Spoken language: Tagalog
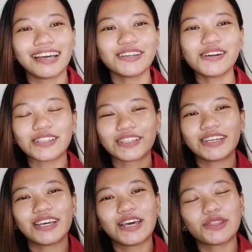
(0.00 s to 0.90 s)
Ayun
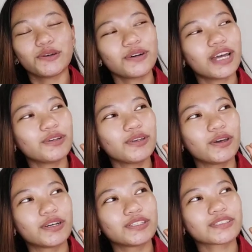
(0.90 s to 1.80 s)
nung anong
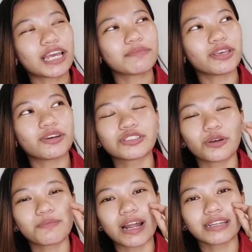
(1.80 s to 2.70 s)
yon nung time na yon
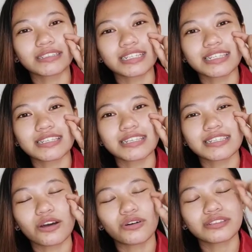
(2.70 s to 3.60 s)
sobrang
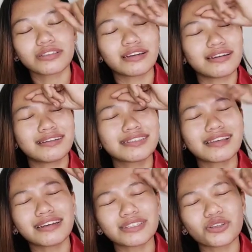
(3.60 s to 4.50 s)
nagsisisi ako kasi ang
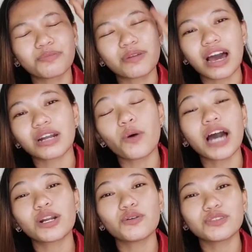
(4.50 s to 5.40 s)
sakit, sobra
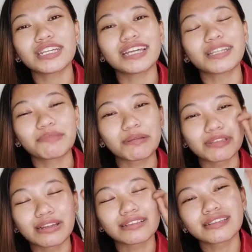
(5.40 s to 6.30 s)
araw-araw kong
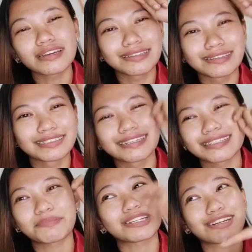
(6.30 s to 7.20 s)
dinadamdam na ang sakit, ang
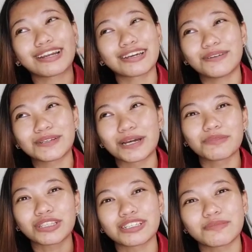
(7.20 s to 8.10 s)
sakit pag naglalagay ako ng
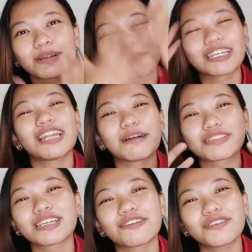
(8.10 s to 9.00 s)
gamot tapos pag
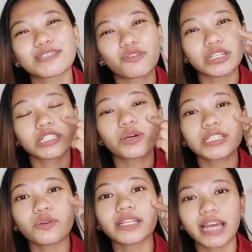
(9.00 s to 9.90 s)
maglilamos ka ng face mo kasi
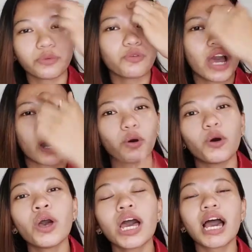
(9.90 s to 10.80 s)
sugat-sugat nga yung mukha
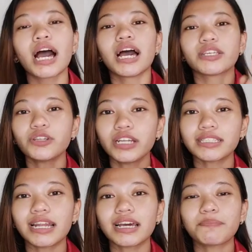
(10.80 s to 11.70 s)
ko. Yun
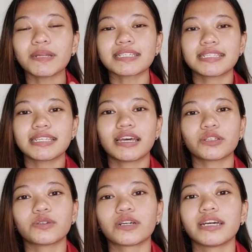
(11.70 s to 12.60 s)
ang talagang
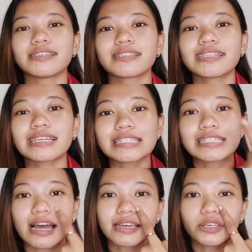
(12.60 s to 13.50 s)
pinagsisihan ko guys, naging
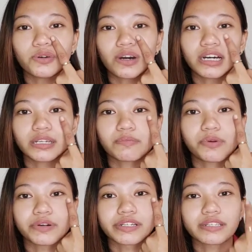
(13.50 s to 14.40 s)
sagi yung aking
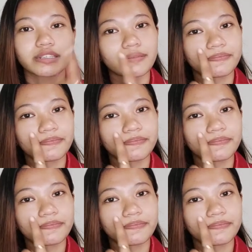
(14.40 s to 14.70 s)
pores.